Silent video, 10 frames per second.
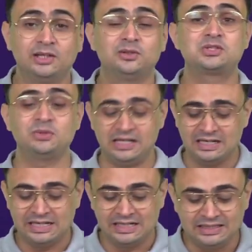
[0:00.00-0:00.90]
तो
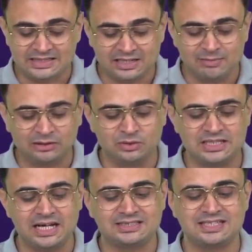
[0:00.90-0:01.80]
स्टूडेंट इन्हीं सारी बातों
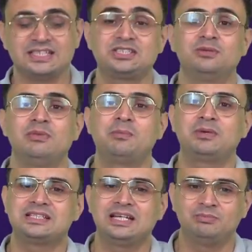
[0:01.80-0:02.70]
से आज का सेशन में
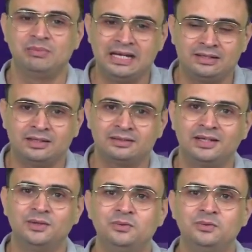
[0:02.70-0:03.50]
आपके साथ में एंड करता